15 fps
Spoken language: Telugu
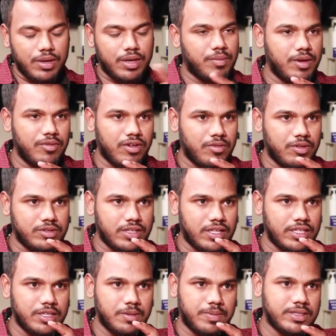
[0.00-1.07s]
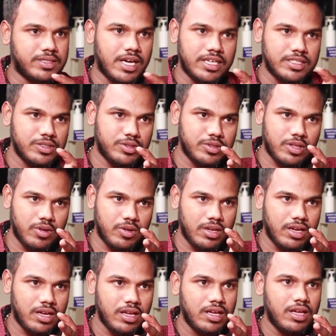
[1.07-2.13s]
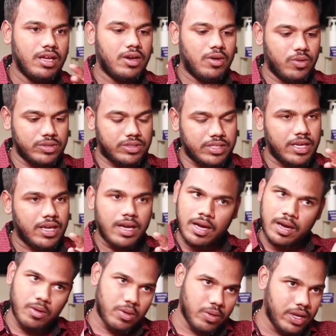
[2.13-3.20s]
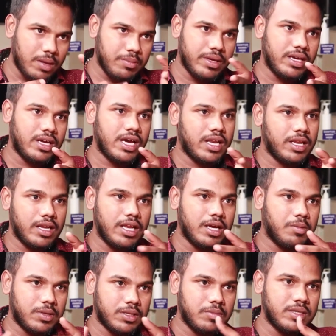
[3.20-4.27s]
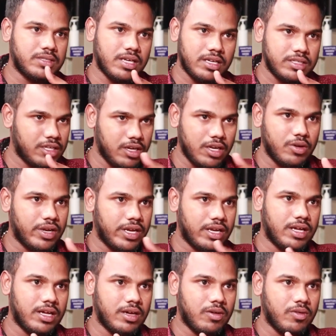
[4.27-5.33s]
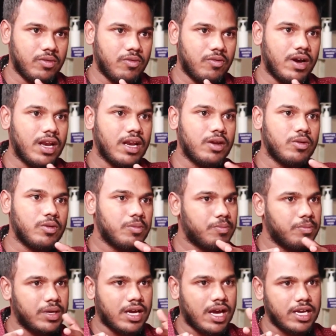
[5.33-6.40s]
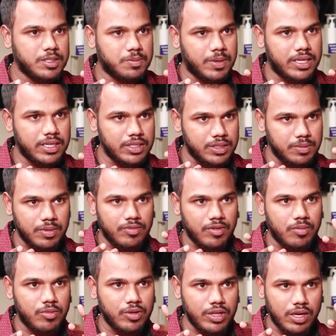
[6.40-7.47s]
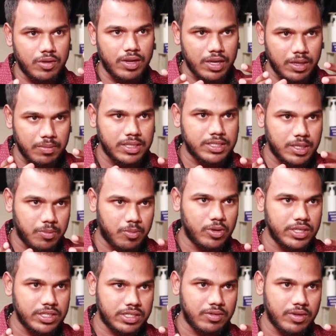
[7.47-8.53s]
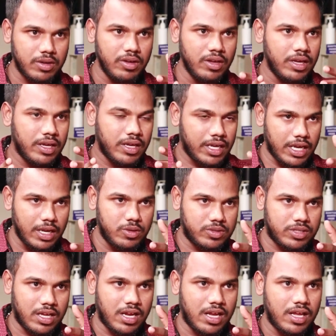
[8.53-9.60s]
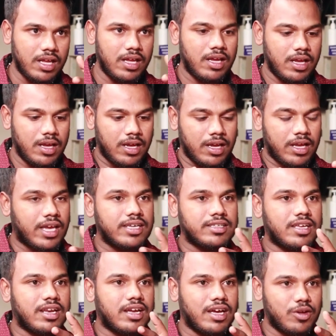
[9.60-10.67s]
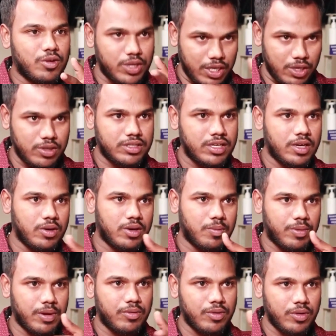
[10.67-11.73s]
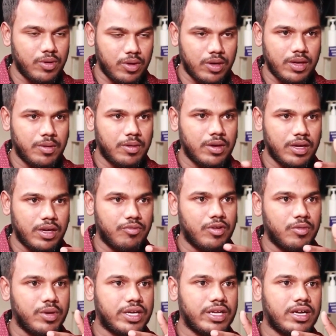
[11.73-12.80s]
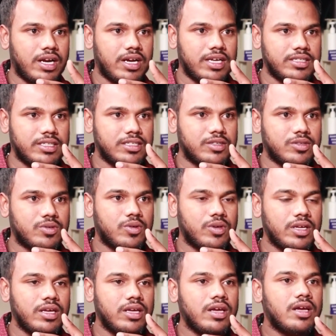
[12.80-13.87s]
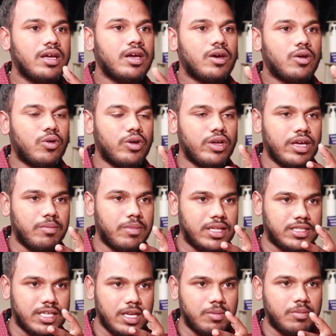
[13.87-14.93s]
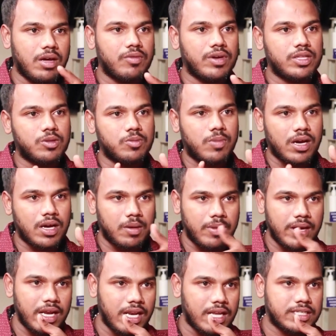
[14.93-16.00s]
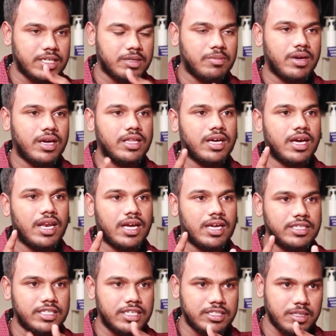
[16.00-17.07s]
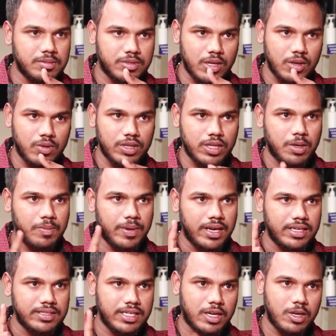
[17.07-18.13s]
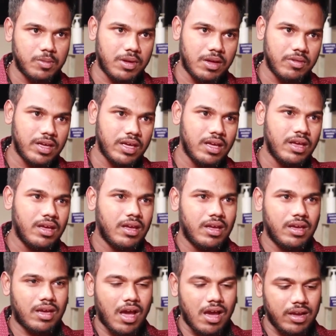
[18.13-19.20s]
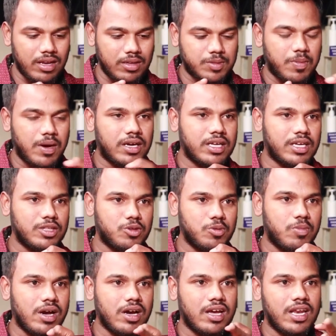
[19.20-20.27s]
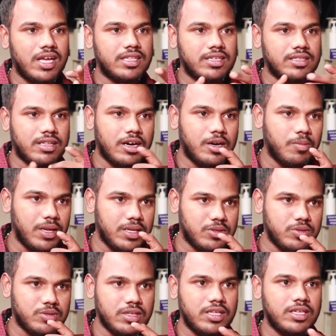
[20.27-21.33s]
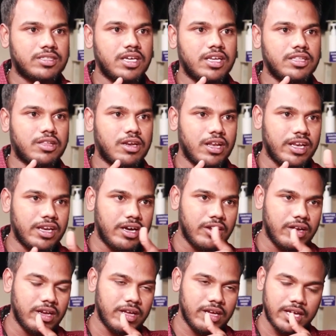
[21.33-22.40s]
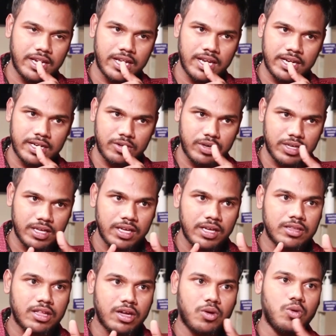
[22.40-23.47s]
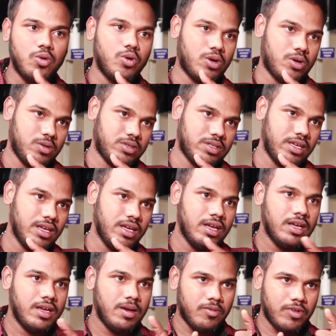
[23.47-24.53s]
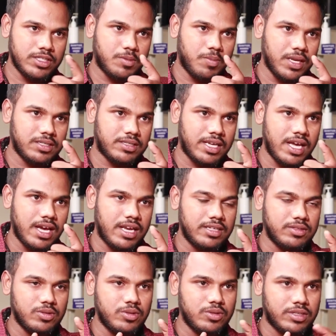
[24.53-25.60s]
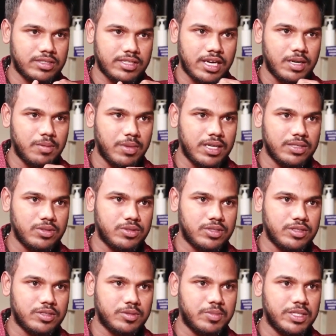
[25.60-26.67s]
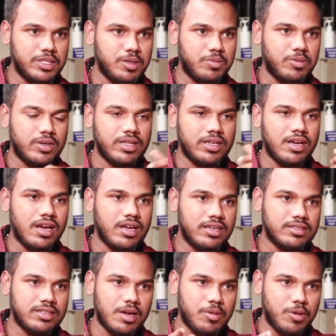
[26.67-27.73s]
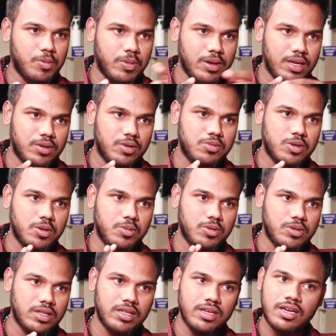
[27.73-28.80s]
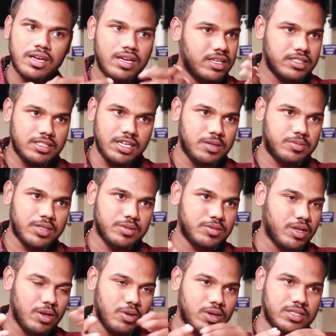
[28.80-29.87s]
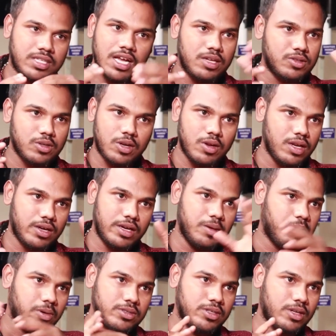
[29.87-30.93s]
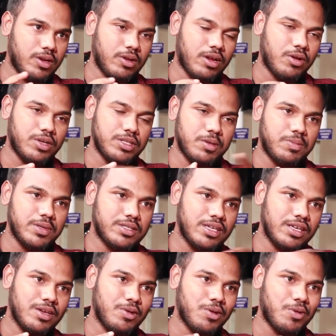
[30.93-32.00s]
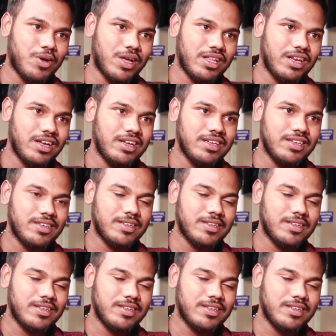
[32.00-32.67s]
మీకు బీఫామ్ వస్తుందని చెప్పేసి ఆశించుతూ ఉన్నారా వస్తే ఒకవేళ మీకు కానీ లేకపోతే మీ సహచరులు ఎవరైనా వాళ్ళు మీ కాంగ్రెస్ పార్టీ నుంచి బీఫామ్ పొందిన వాళ్ళు ఎమ్మెల్సీకి పోటీ చేసిన వాళ్ళు గెలుస్తారా కేసీఆర్ గారు ఈరోజే ఒక ప్రివ్యూ ఒక రివ్యూ మీటింగ్ కండక్ట్ చేసేసుకొని రెండు ఎమ్మెల్సీలు మావే దుబ్బాక బై ఎలక్షన్ మాదే అలాగే జిహెచ్ఎంసీలో వందకు పైగా సీట్లు మావే ఈ కాంగ్రెస్ పార్టీకి దుబ్బాకలు అయితే థర్డ్ ప్లేస్ వస్తుంది చరిత్రలో ఎన్నడూ ఎరగలేనటువంటి తక్కువ ఓట్లు వస్తాయి ఫస్ట్ ప్లేస్ టీఆర్ఎస్ సెకండ్ ప్లేస్ వచ్చేసి బీజేపీ ఉంటుంది కాంగ్రెస్ నామరూపాలు ఎక్కువకుండా పోతుంది జిఎఫ్సిఎంసీలో కూడా చాలా చోట్ల వాళ్ళకి డిపాజిట్లు రావని చెప్పేసి ఒక వాదన